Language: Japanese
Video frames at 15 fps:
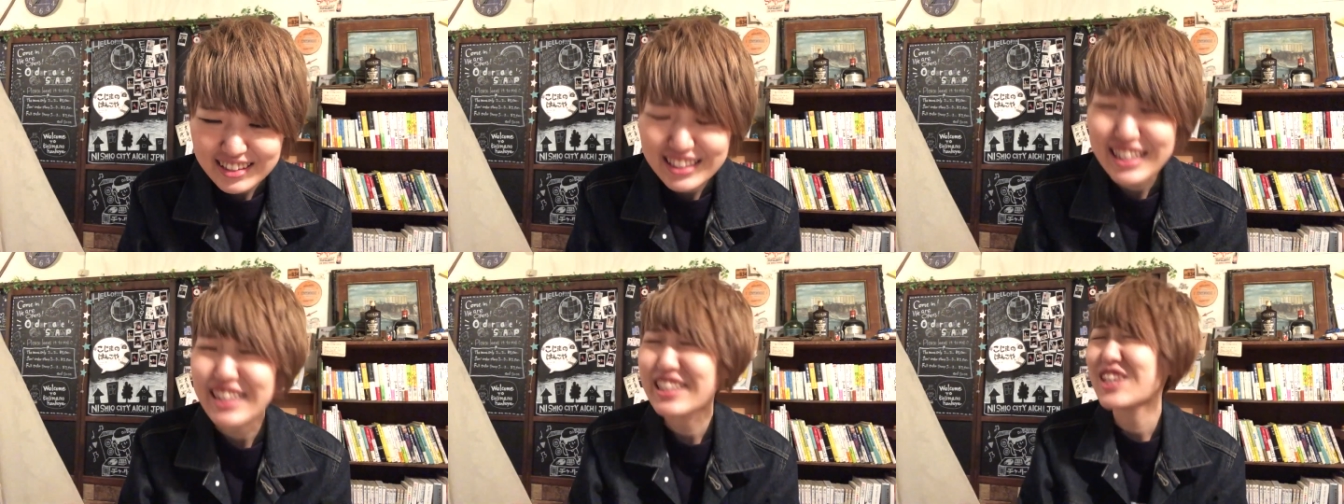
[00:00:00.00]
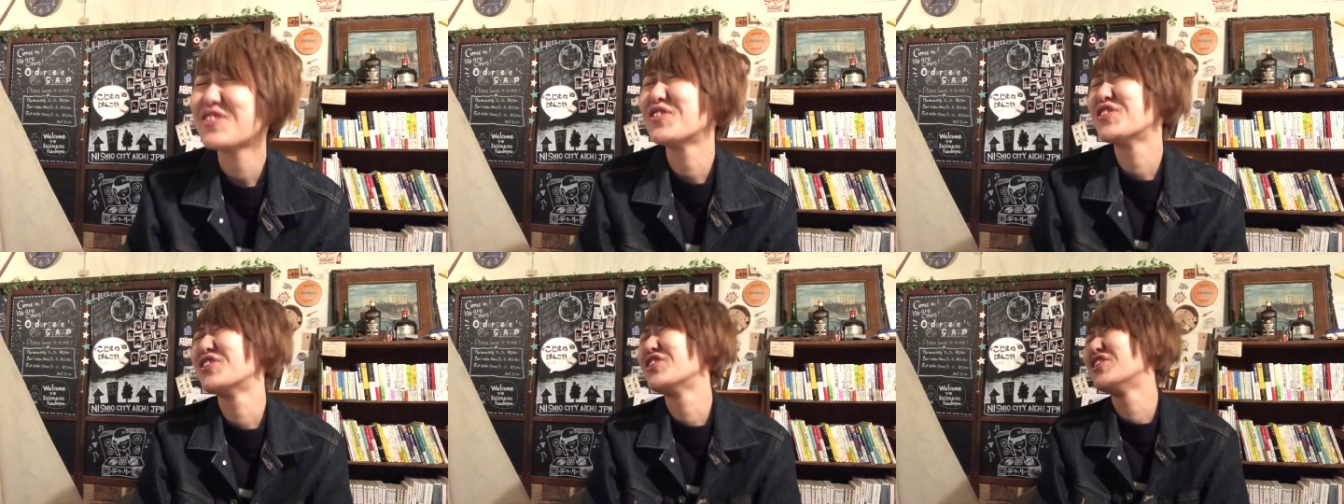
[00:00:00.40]
いや
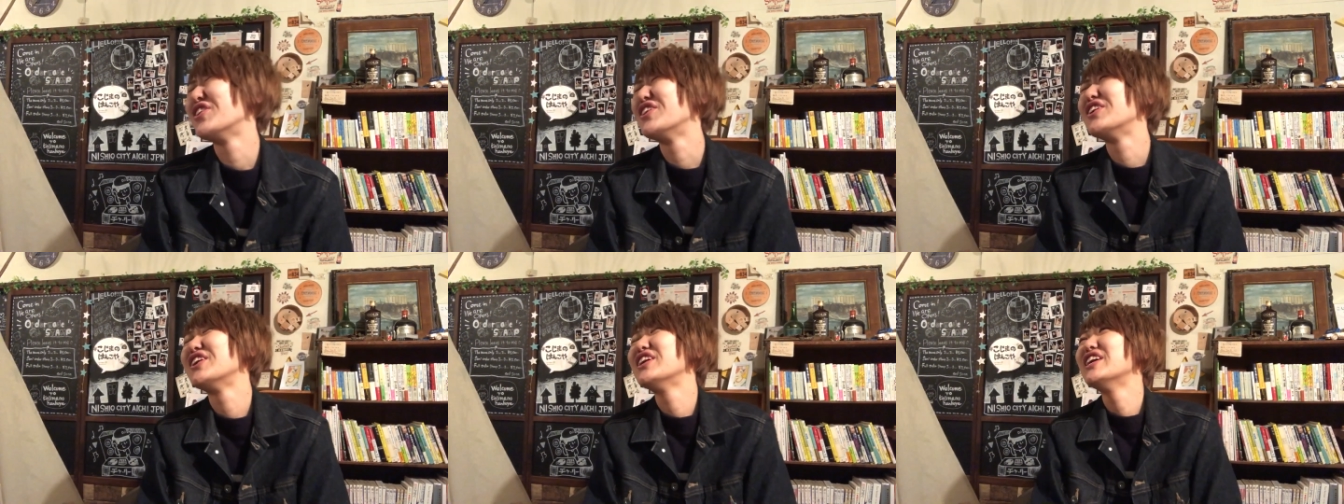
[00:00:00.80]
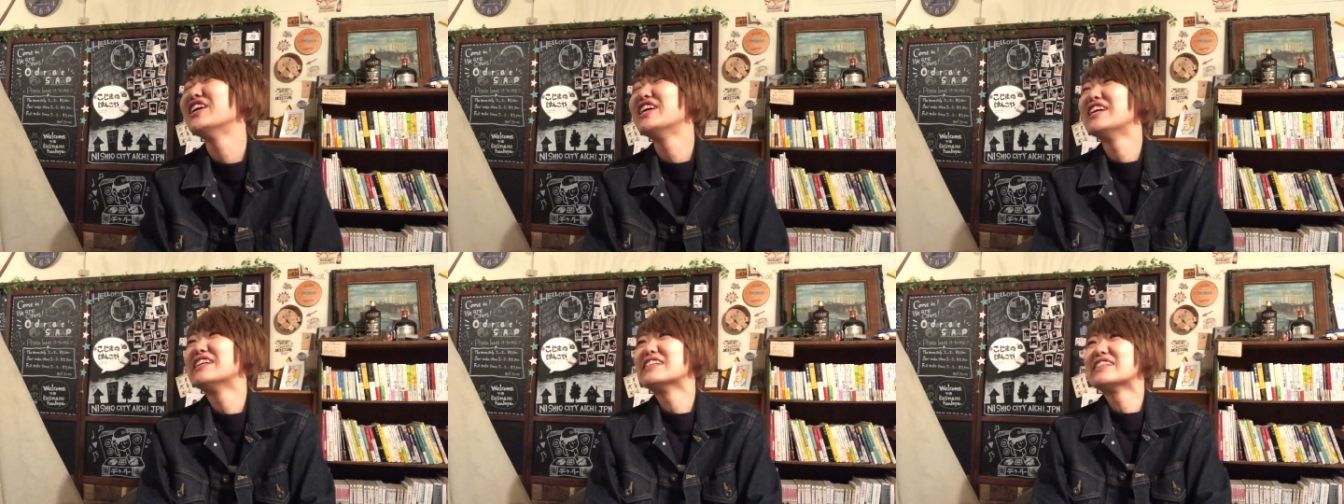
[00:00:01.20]
でも
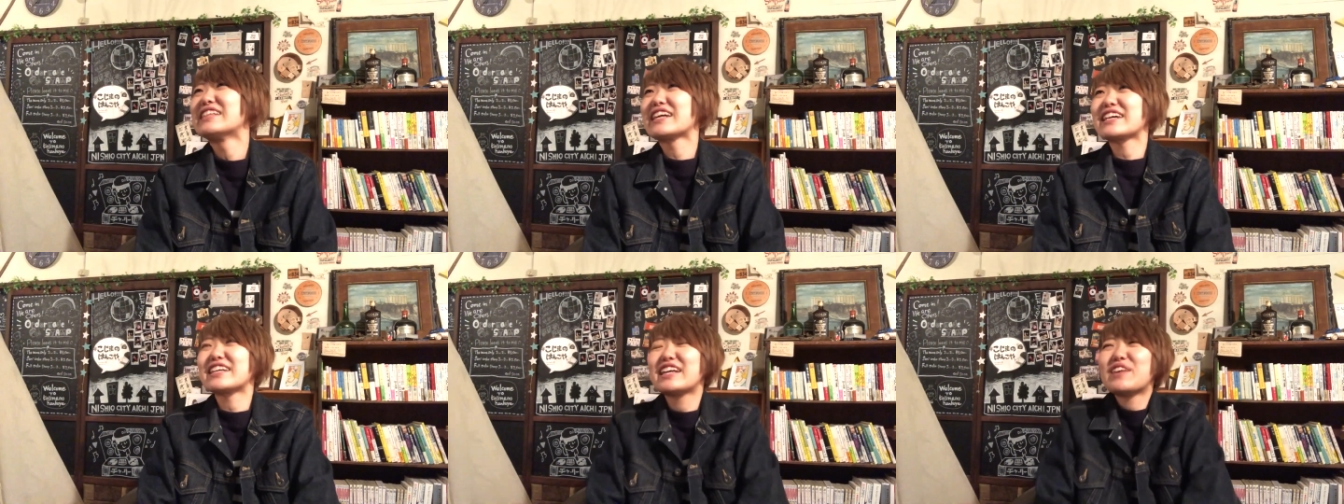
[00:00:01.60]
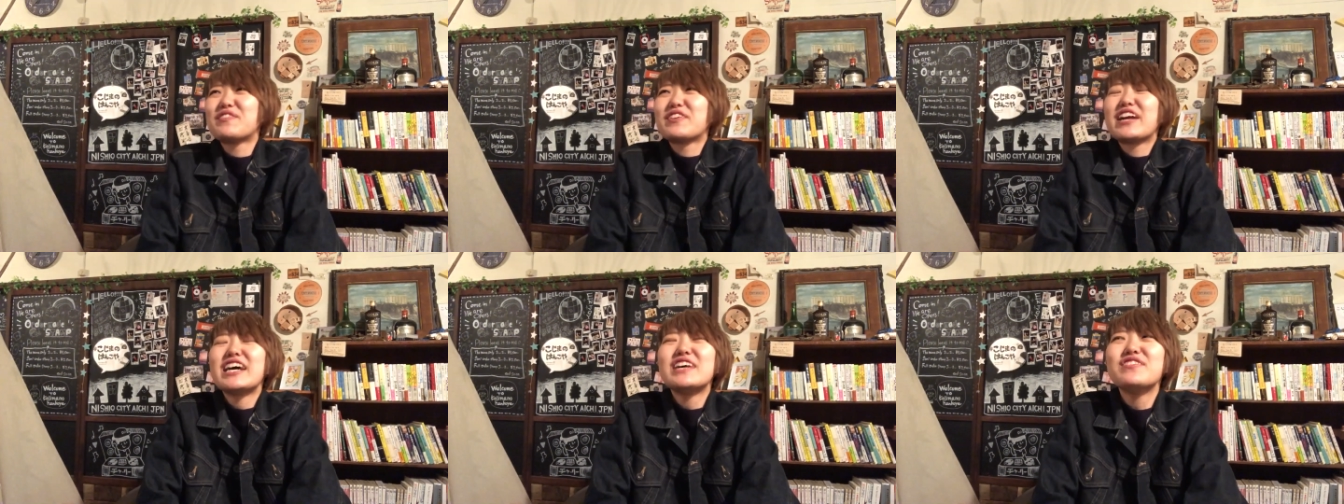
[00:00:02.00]
なんかねやっ
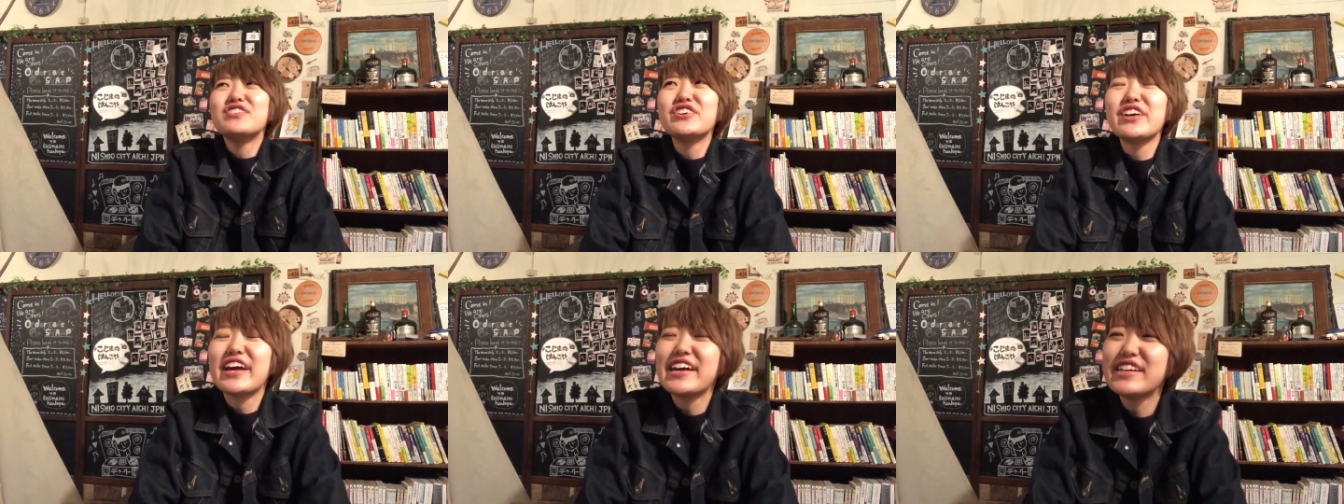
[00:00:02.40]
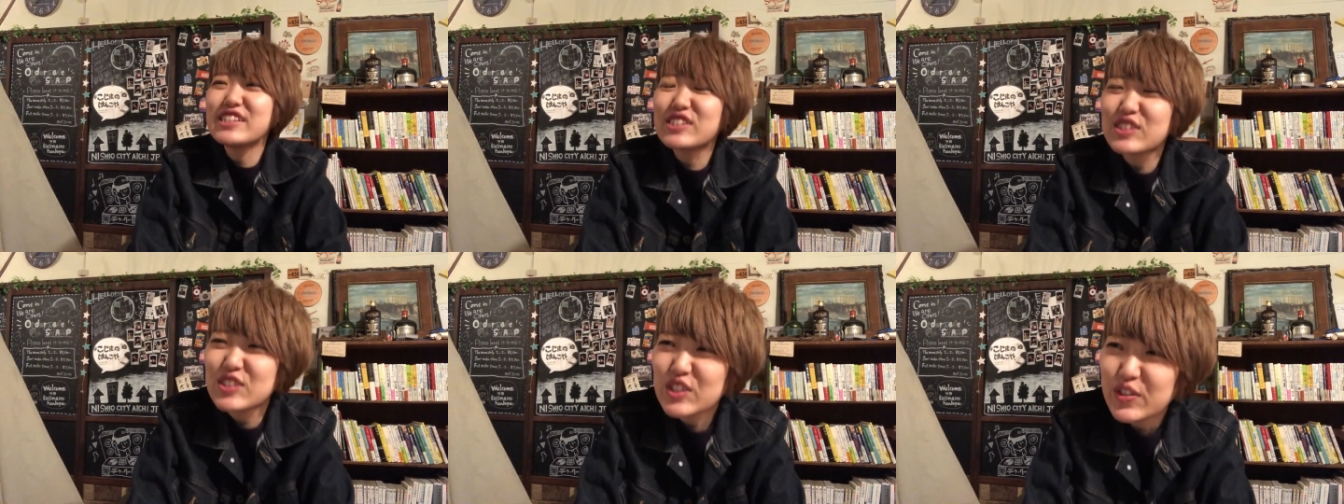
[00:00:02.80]
ぱライブの演
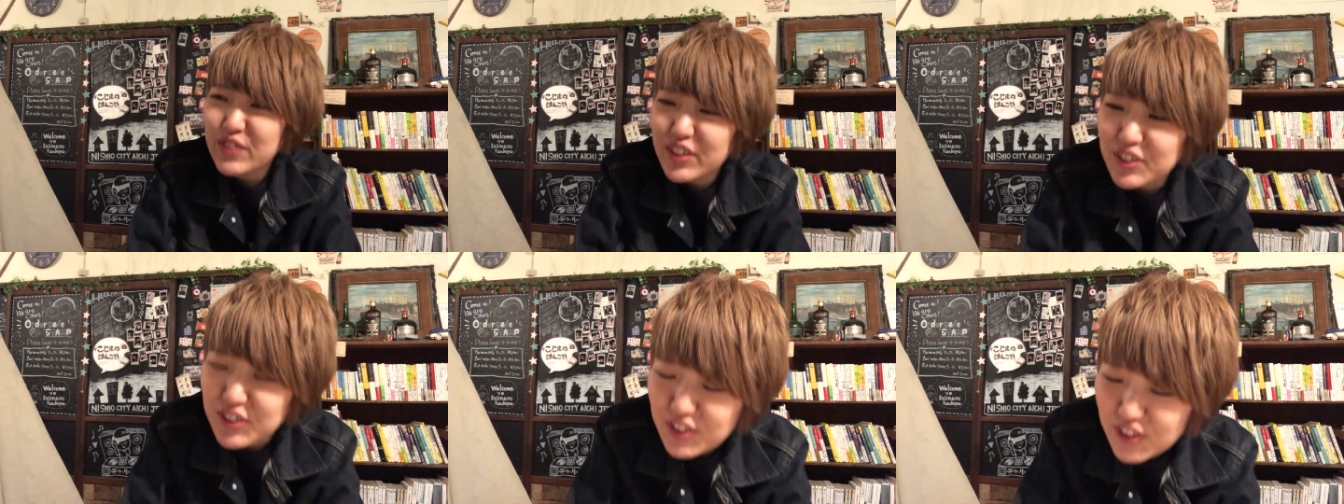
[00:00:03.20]
出を見る